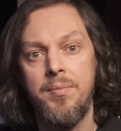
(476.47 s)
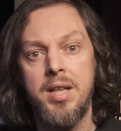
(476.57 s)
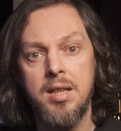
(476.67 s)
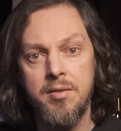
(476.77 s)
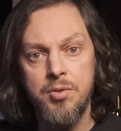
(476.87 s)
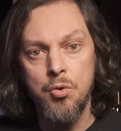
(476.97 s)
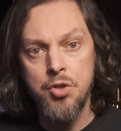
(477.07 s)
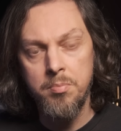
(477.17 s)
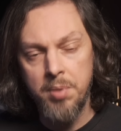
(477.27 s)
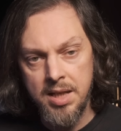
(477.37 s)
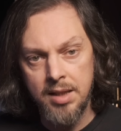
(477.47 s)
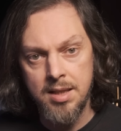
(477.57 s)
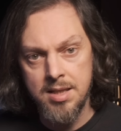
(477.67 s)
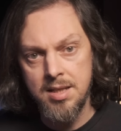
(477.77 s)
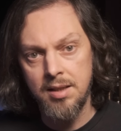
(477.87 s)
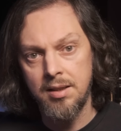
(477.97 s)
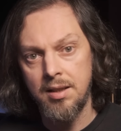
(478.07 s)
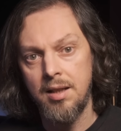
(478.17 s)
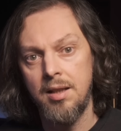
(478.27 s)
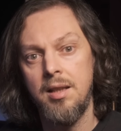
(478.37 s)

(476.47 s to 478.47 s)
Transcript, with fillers: так как все очень понятно сделано.